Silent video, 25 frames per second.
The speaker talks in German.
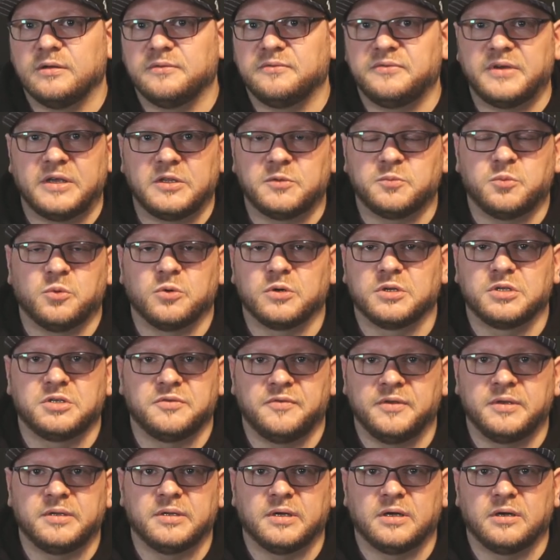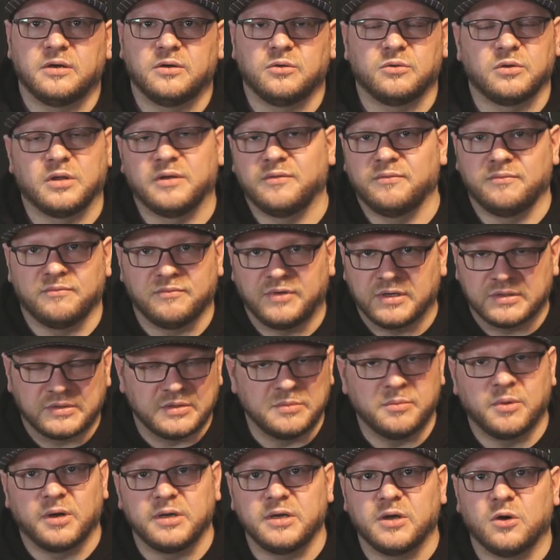Facebook, Twitter oder was
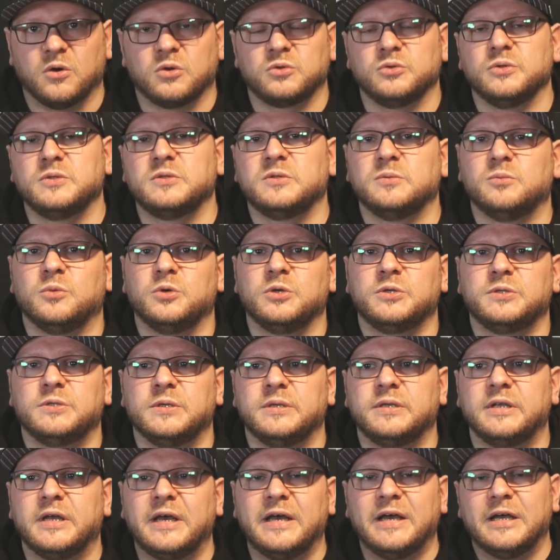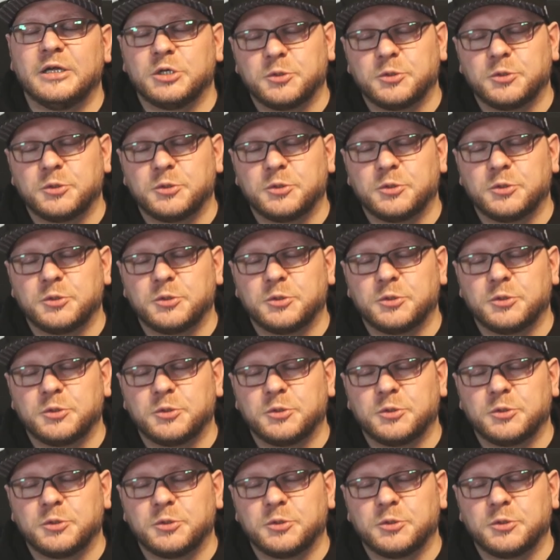immer ihr auch nutzen möchtet.